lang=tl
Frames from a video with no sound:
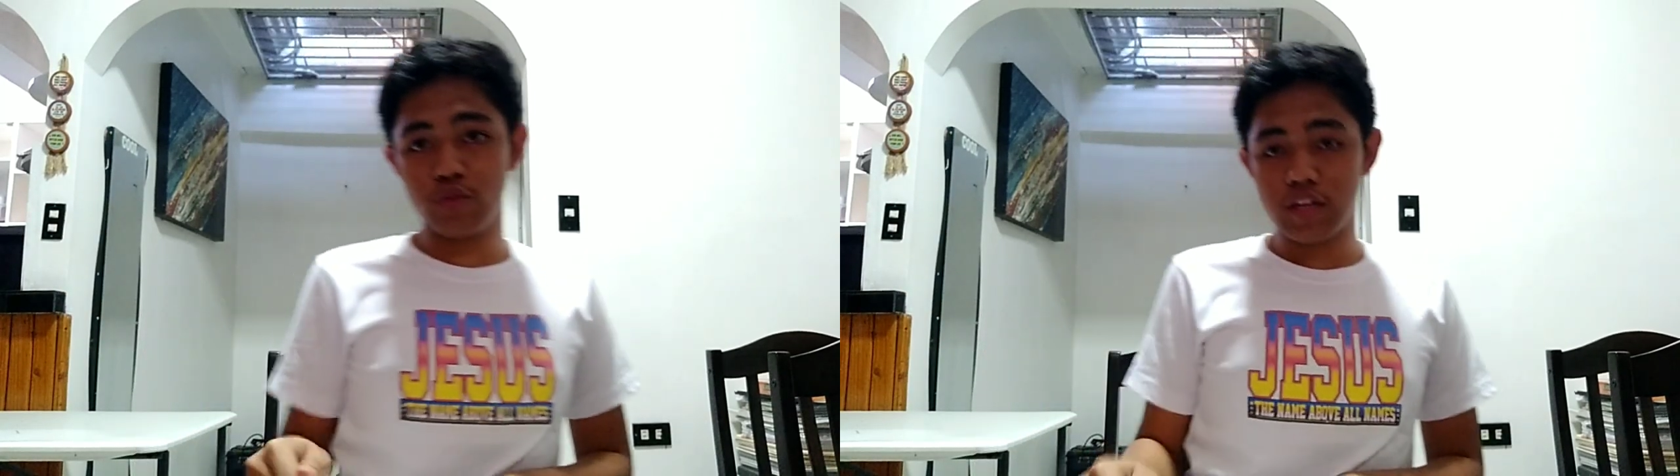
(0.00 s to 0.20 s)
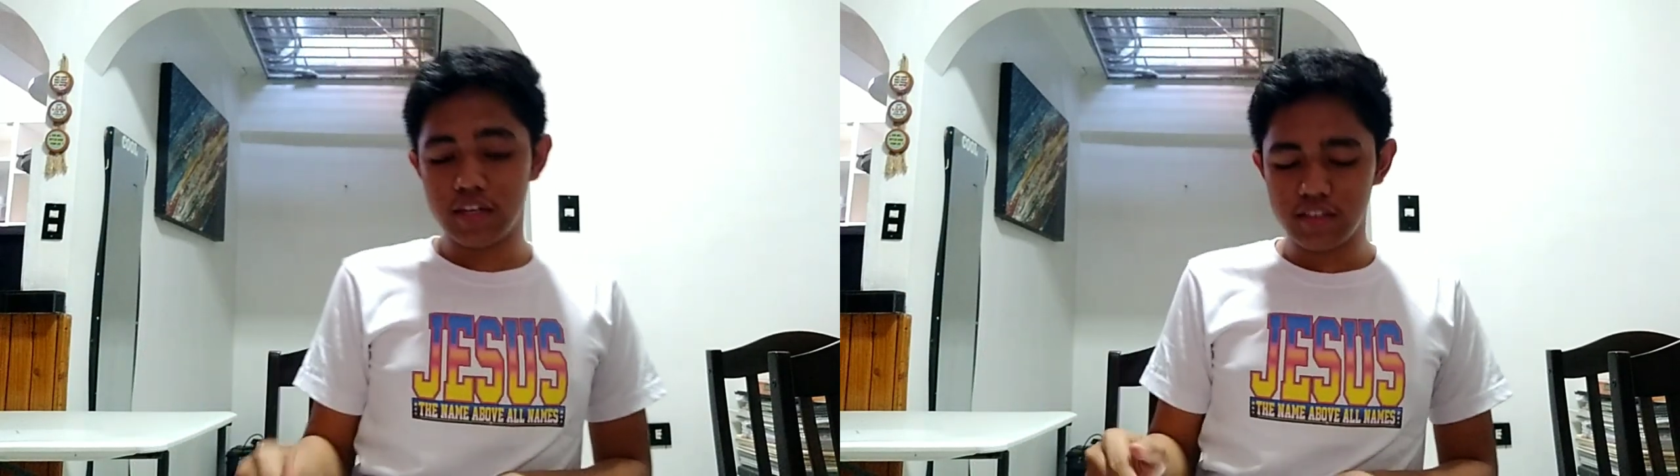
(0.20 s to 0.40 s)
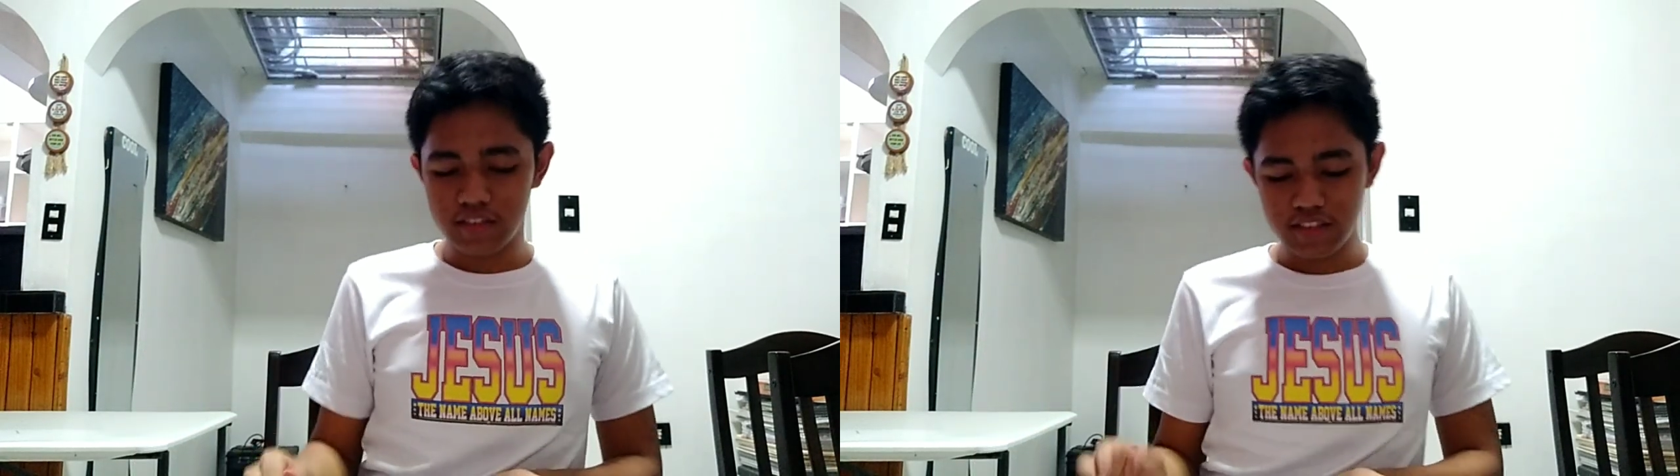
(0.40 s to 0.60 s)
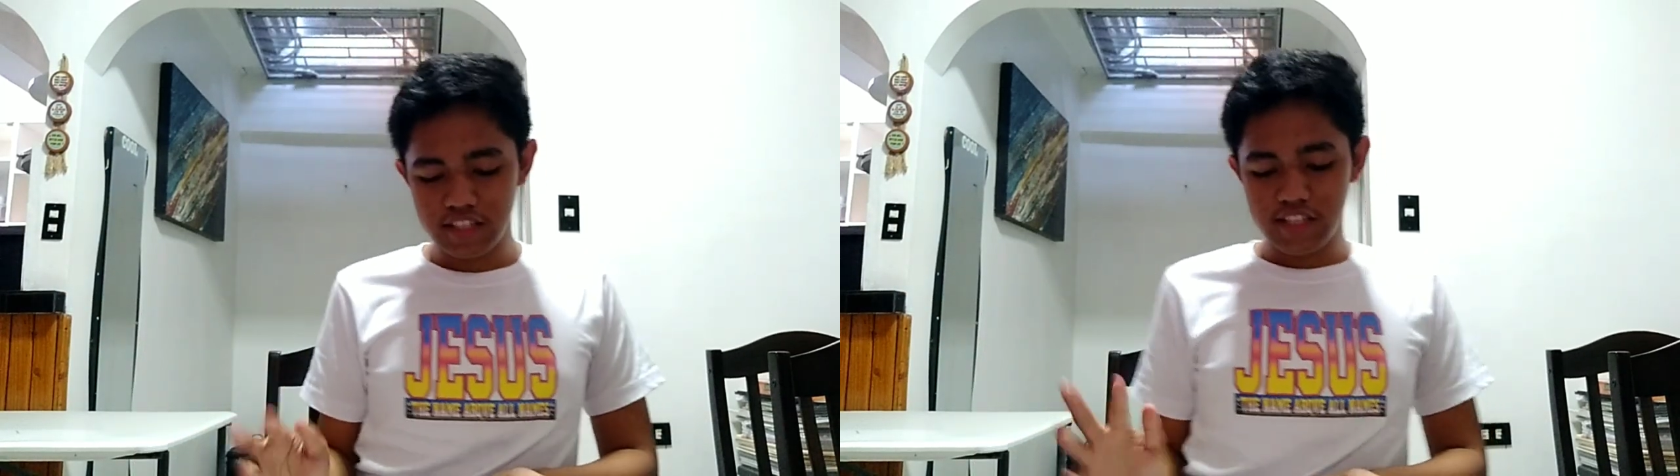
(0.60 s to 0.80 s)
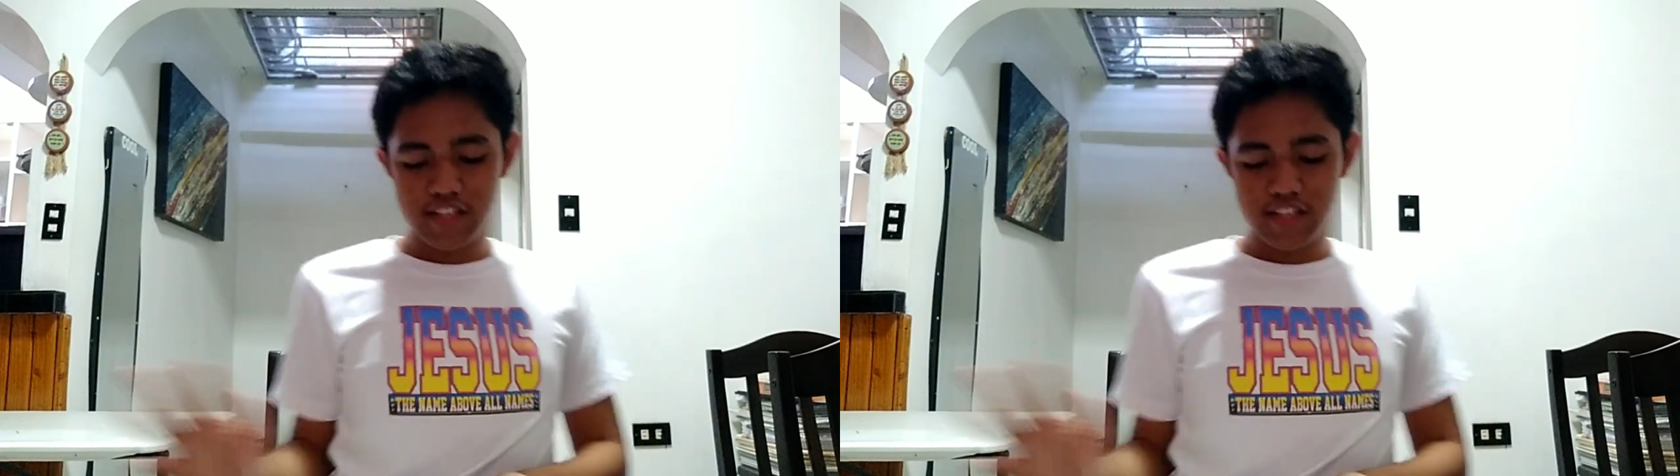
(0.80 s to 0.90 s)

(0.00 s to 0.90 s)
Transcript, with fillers: ko nang